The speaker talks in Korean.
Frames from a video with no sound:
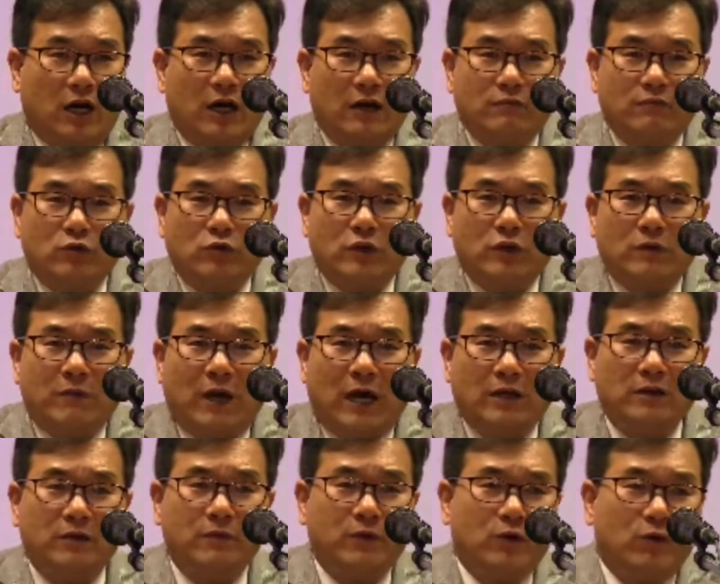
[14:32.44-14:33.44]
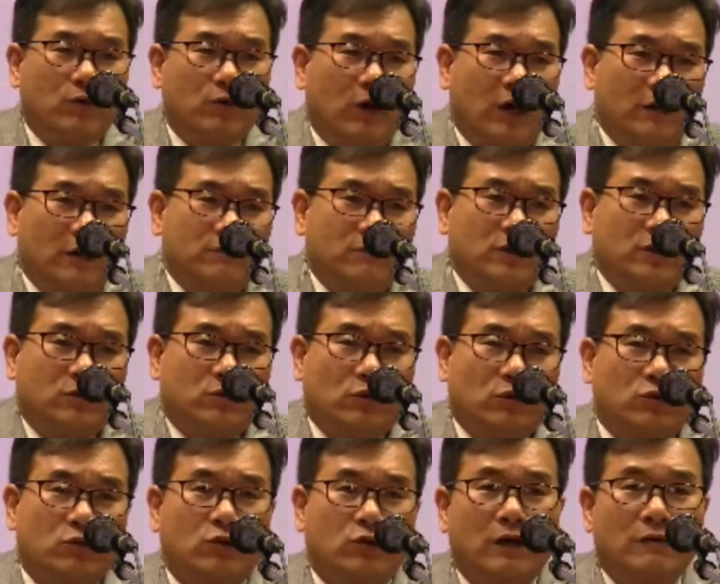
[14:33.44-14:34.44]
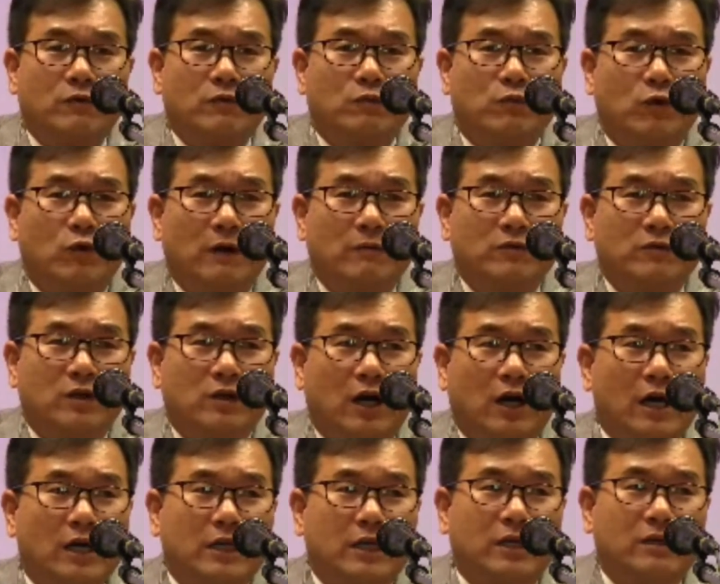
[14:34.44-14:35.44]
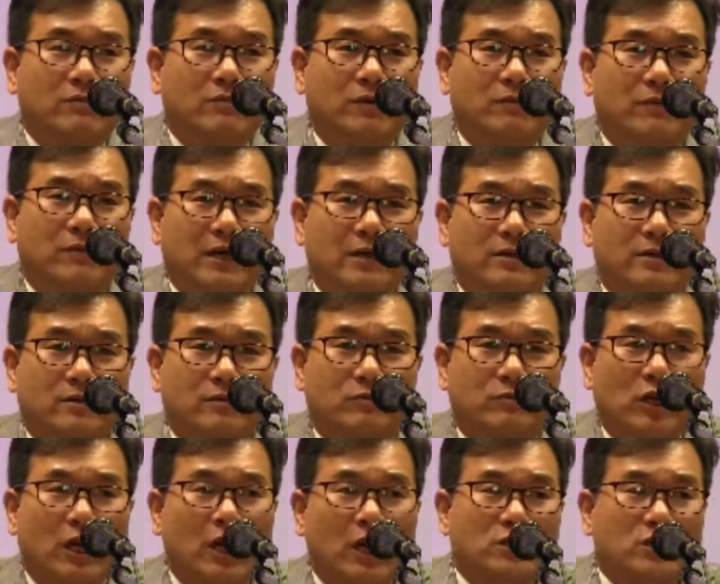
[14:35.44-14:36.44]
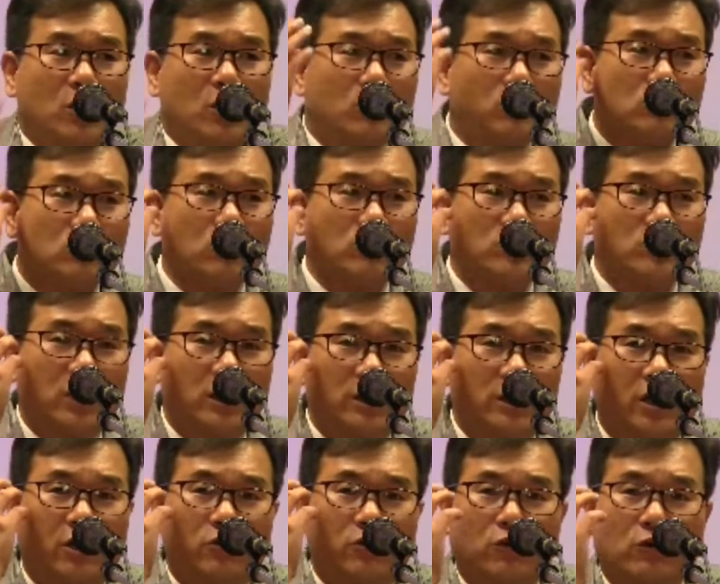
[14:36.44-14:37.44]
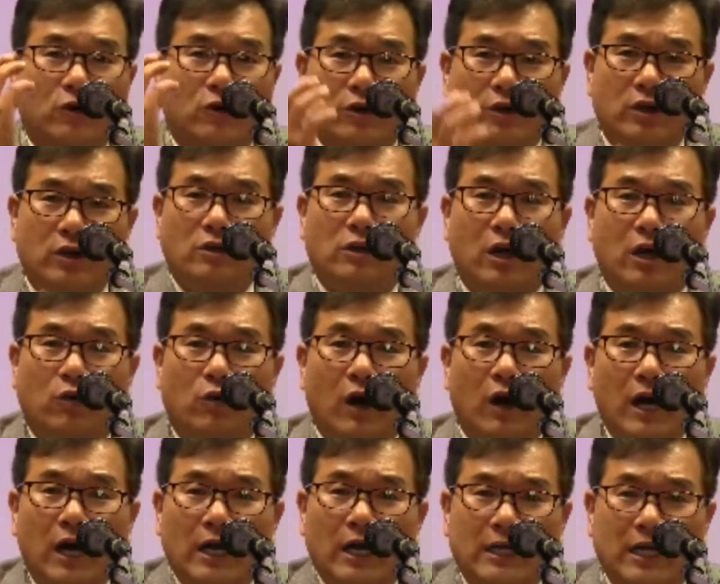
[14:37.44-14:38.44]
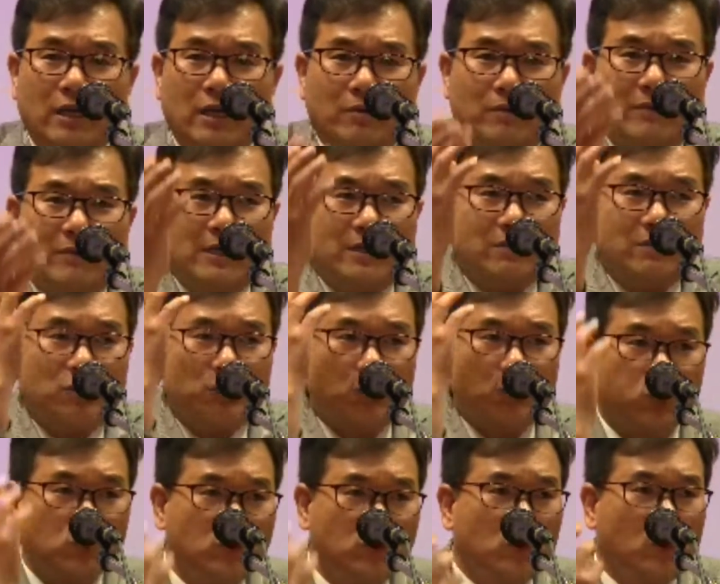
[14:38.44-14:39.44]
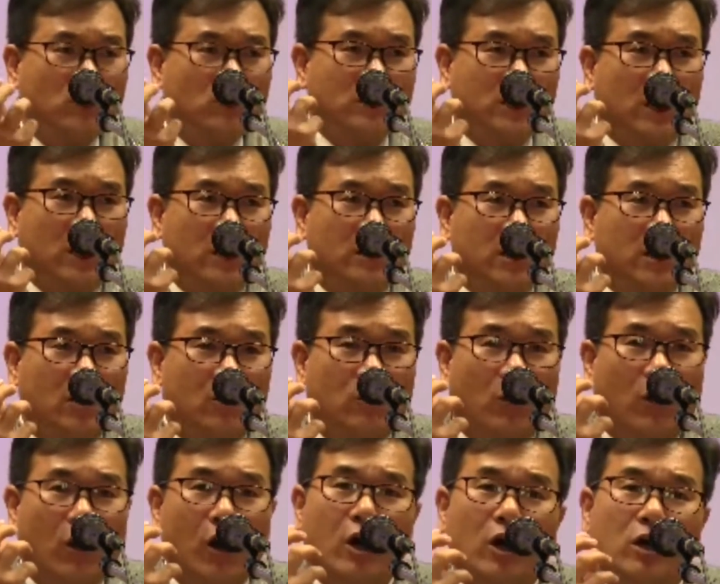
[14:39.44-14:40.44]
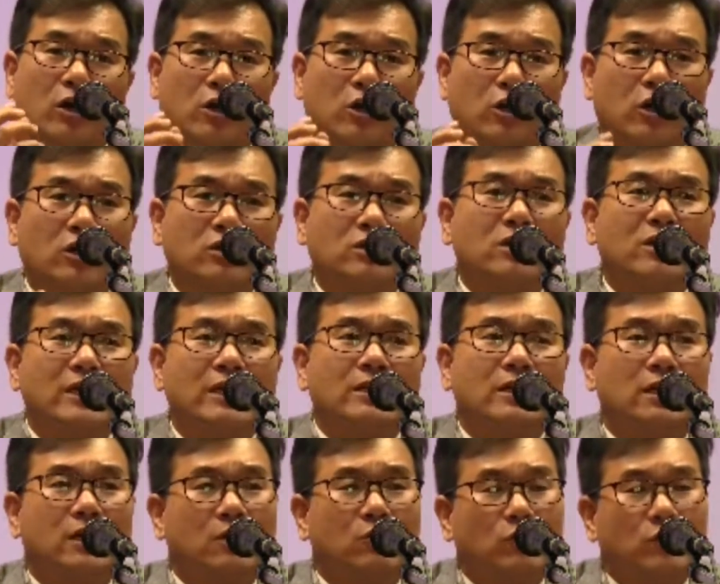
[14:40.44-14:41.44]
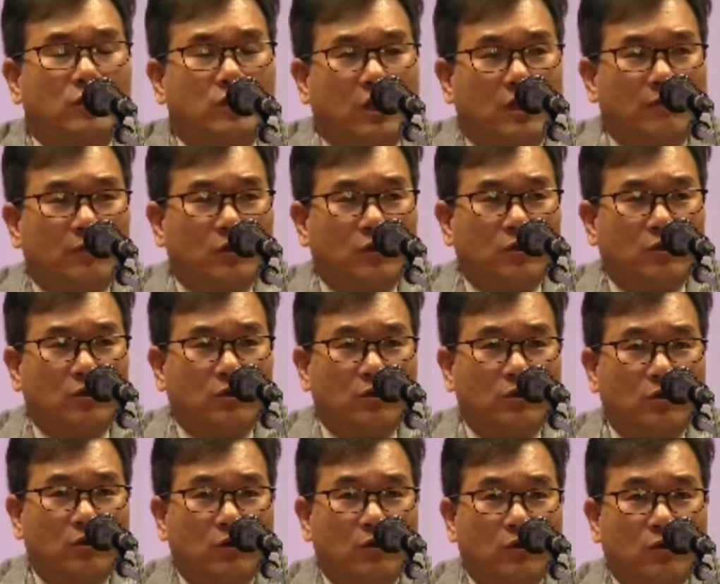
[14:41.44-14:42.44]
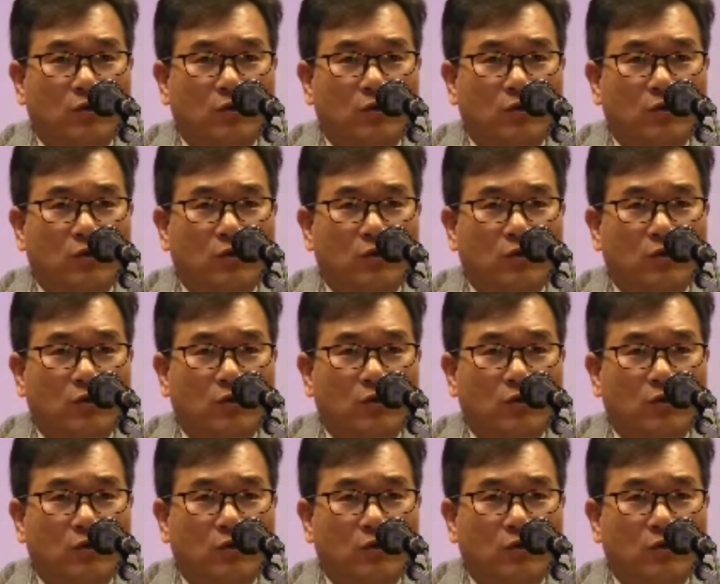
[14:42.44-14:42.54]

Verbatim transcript: 아무리 많이 배우고 아무리 똑똑하면 뭐합니까? 하나님의 말씀을 청종치 아니하고 거역하고 하나님의 말씀을 순종치 아니하고 거절해 나가고 있다면은